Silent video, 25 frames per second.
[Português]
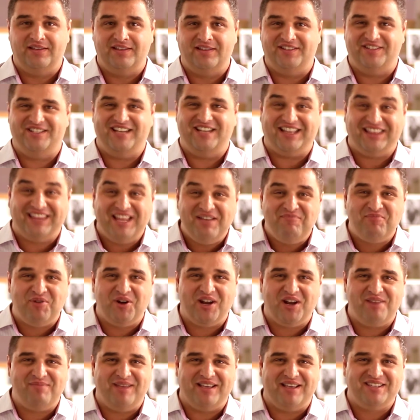Já tem
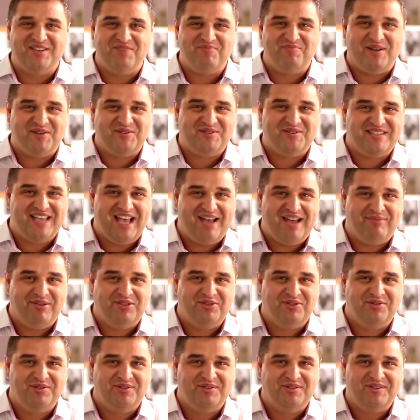programação para o
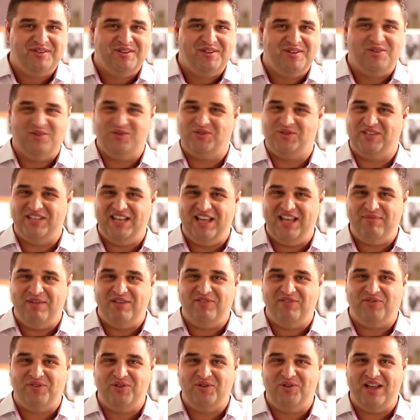sábado? O Cinema
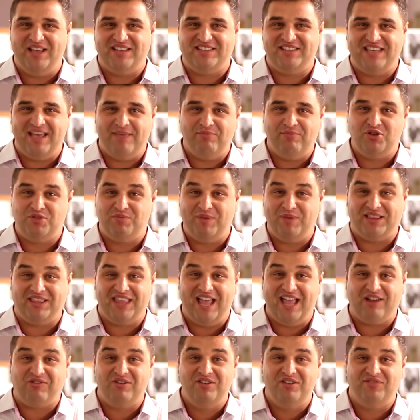em Fio recebe o
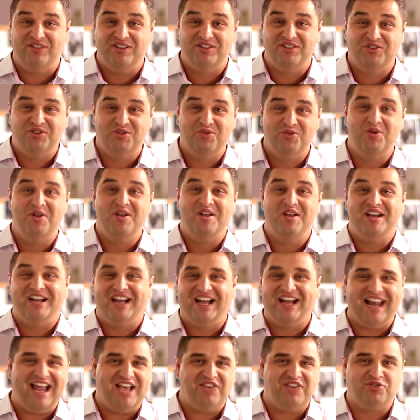espetáculo infantil
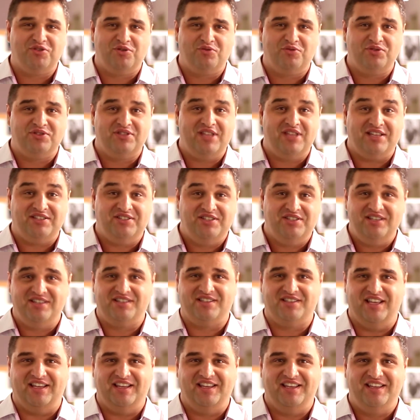Clássicos da
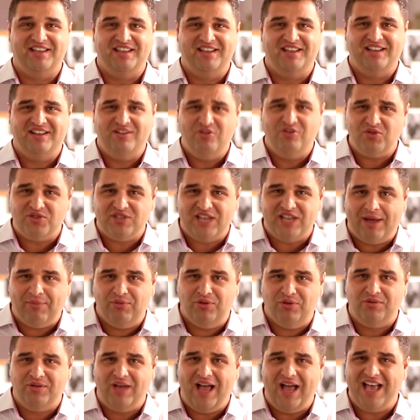Disney, no
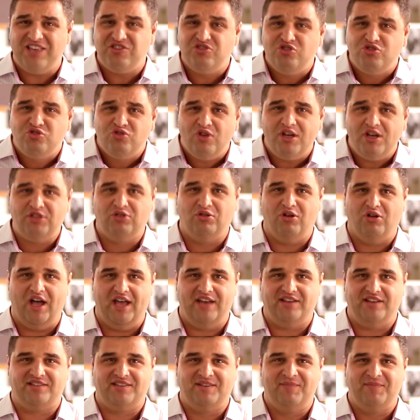sábado, às 18
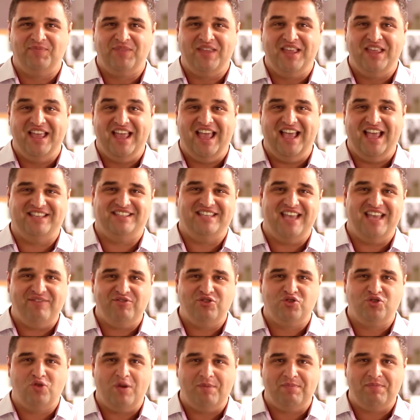horas.
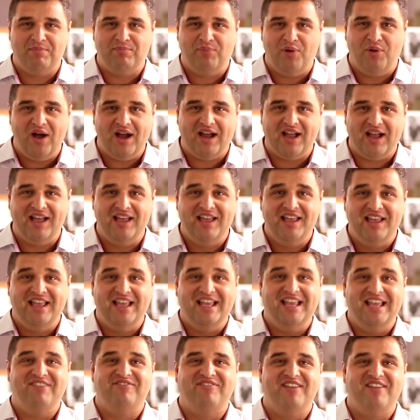Reserve sua pipoca
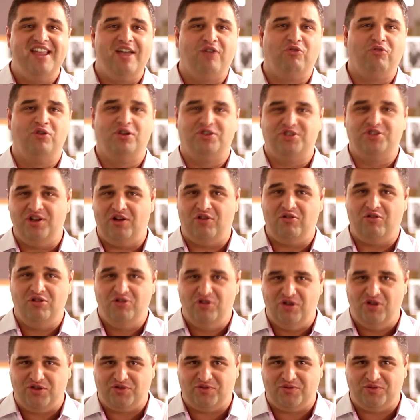e venha curtir
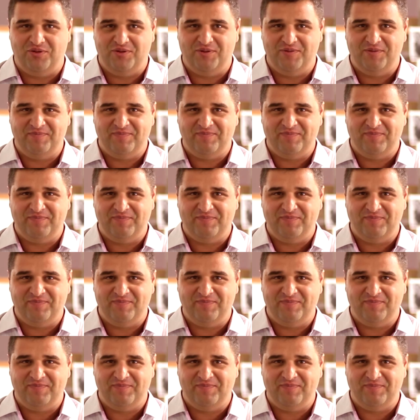conosco.